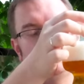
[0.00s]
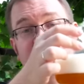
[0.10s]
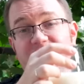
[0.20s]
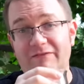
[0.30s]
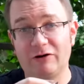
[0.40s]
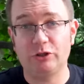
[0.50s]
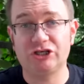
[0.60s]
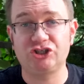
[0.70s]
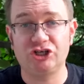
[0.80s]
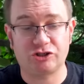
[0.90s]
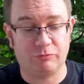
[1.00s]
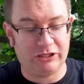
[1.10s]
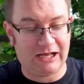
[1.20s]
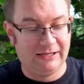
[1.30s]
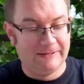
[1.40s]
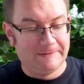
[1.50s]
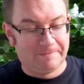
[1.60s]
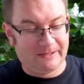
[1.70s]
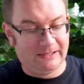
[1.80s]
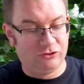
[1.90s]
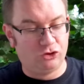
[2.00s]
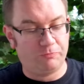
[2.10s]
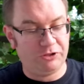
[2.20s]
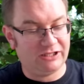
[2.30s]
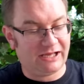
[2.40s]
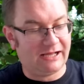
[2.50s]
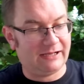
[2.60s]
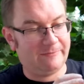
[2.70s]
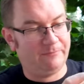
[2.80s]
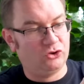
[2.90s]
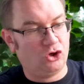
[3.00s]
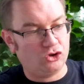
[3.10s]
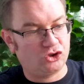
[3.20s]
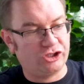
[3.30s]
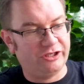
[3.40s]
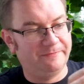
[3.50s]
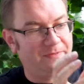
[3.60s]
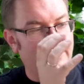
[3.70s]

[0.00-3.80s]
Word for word: to by się wydawało jaśniejsze, bo na e, drobinkach drożdży